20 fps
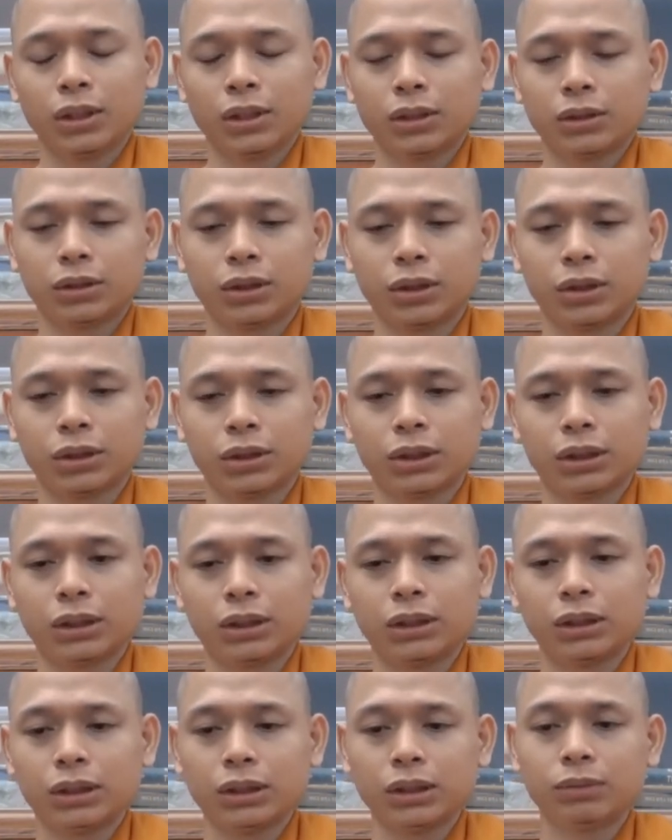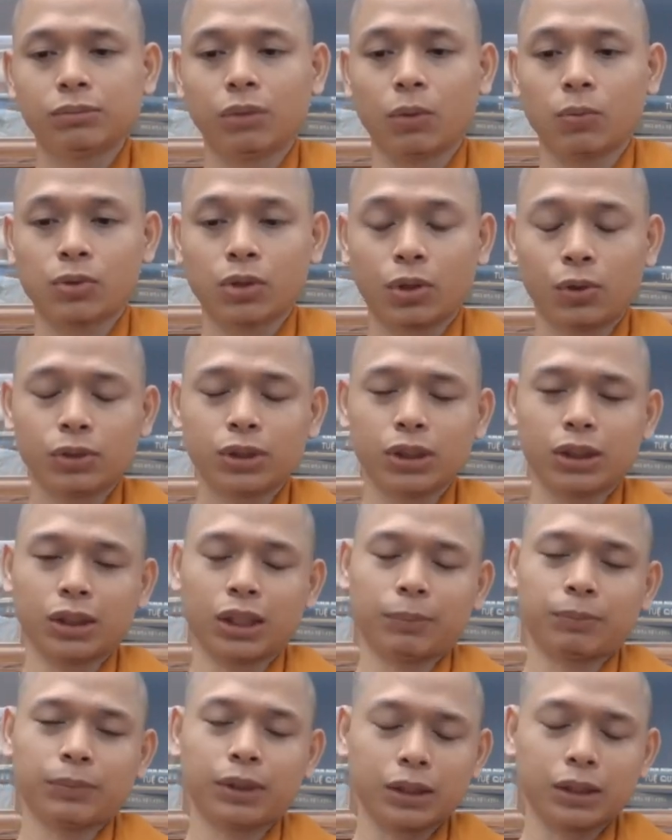rồi như một số trường
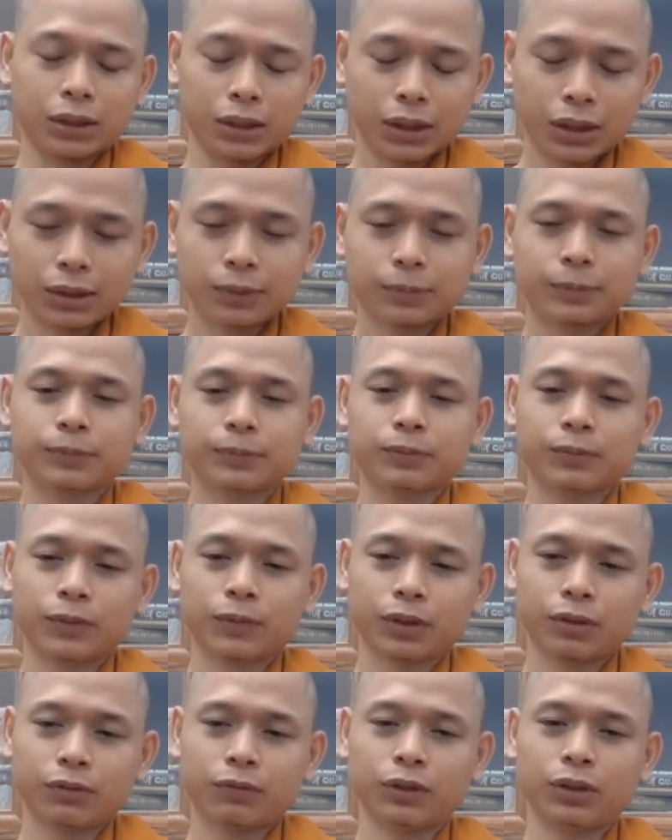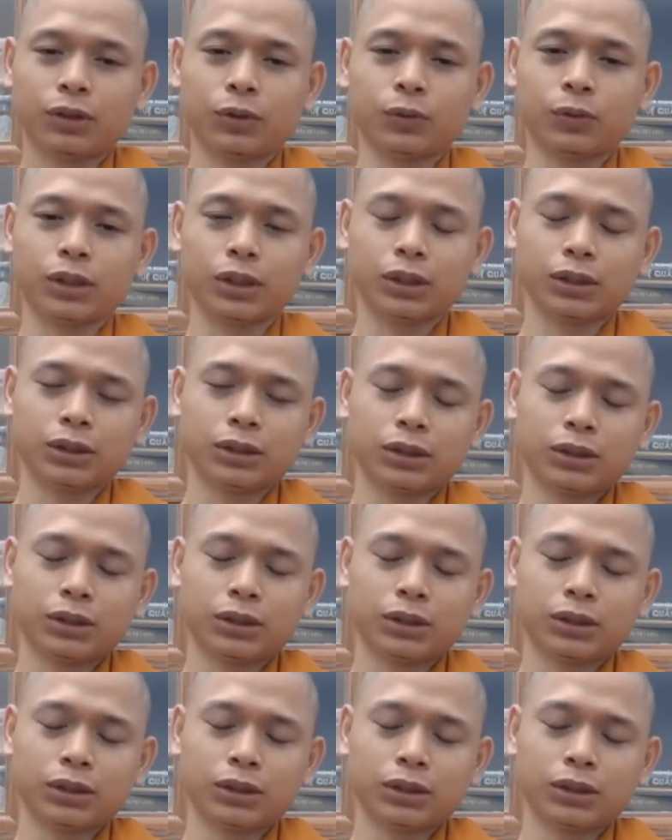hợp nữa ví dụ như